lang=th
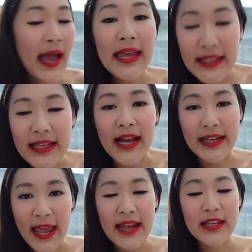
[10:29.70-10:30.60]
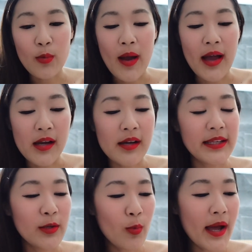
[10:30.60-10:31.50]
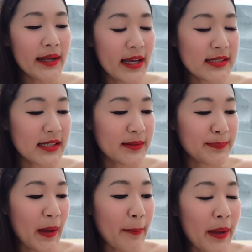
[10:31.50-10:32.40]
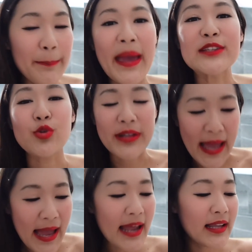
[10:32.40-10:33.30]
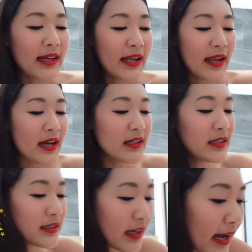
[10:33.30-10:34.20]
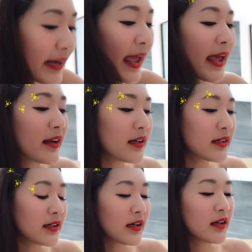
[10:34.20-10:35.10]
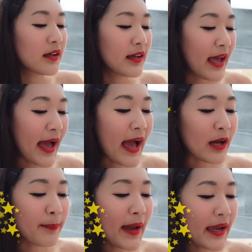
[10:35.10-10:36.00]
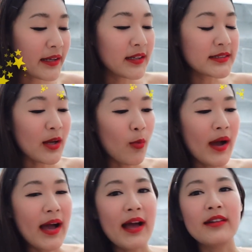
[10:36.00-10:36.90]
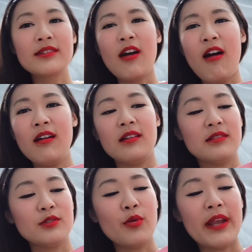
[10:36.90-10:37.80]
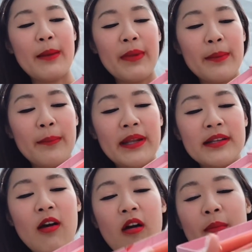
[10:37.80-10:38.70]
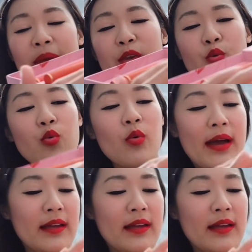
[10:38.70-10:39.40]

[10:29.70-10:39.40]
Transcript: ให้กี่คะแนนดีกว่าเออคิดว่าน่าจะประมาณ 8.5แล้วกันนะ คือ 1 คะแนนก็คือ หักไปเนื่องจากว่าร่องตรงนี้มันมันเกาะไม่อยู่อะ